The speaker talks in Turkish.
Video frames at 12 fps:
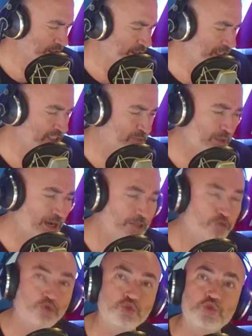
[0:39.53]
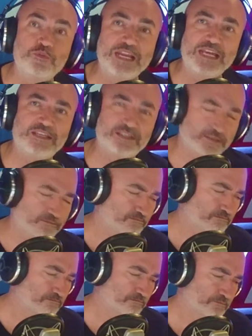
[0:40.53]
İsmail Tunçbilek
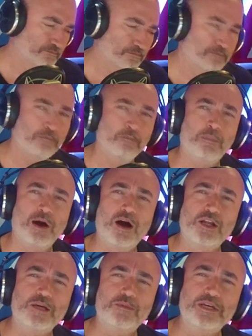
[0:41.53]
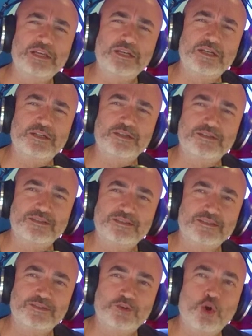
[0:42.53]
bağlamayı
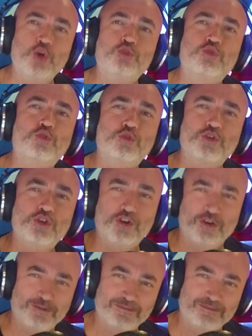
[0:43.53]
öttürüyor.